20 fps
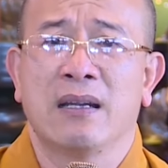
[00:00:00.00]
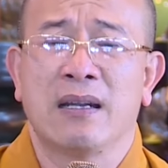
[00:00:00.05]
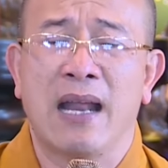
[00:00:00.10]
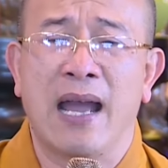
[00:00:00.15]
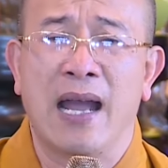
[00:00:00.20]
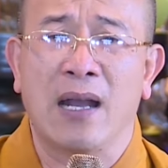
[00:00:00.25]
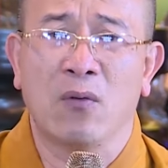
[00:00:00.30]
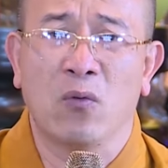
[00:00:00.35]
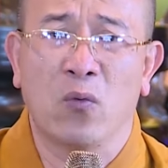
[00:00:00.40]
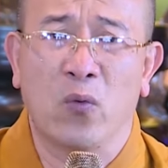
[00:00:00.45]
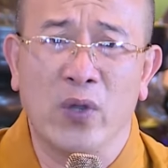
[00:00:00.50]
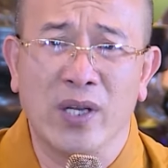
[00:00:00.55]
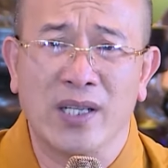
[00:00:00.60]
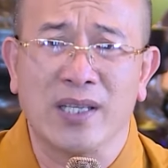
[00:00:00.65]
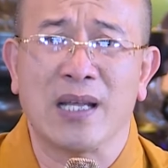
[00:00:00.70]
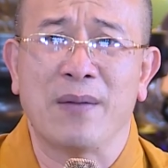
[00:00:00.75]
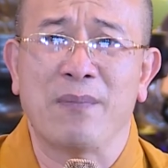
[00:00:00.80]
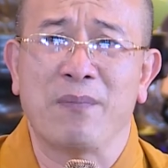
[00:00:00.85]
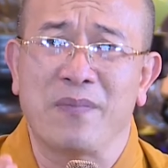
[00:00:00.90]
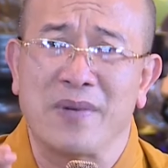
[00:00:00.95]
đang quyết
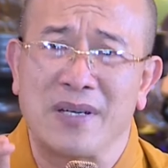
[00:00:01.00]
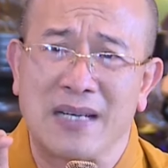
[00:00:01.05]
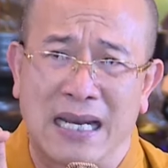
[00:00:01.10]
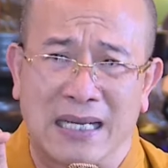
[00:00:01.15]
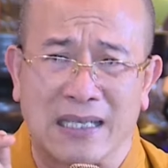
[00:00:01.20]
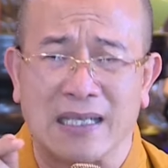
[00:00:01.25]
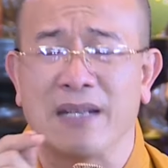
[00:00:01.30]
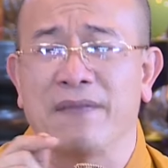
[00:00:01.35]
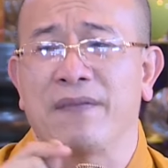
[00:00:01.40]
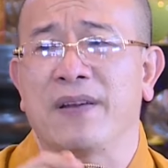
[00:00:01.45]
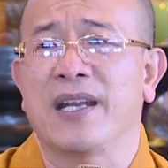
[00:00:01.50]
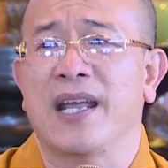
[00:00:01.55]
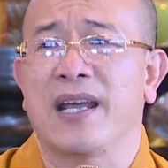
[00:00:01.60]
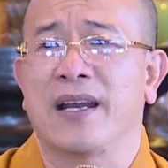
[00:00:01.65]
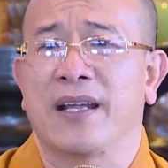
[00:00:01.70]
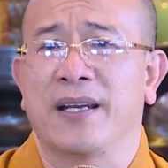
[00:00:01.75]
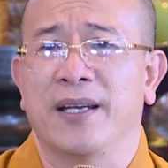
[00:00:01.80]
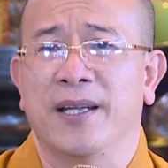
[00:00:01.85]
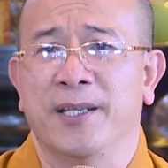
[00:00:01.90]
tâm đặt cái vấn đề này